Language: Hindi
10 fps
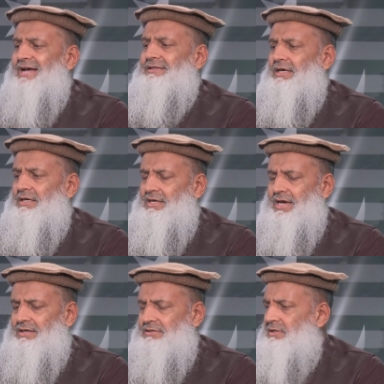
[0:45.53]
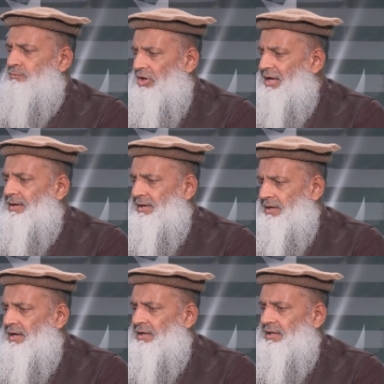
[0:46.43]
बात कही है किसी
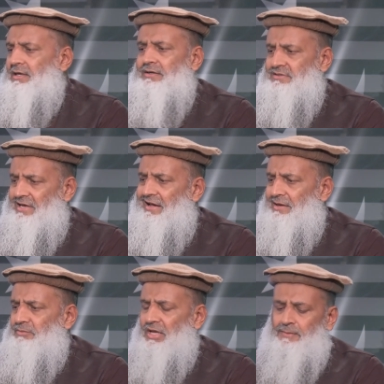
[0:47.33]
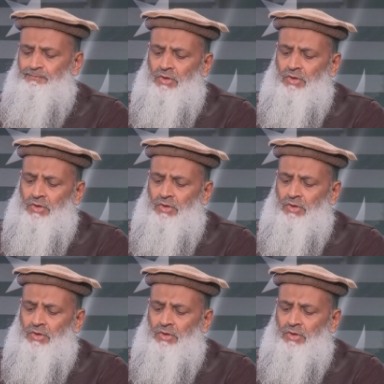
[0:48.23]
मौलाना ने या किसी आलिम ने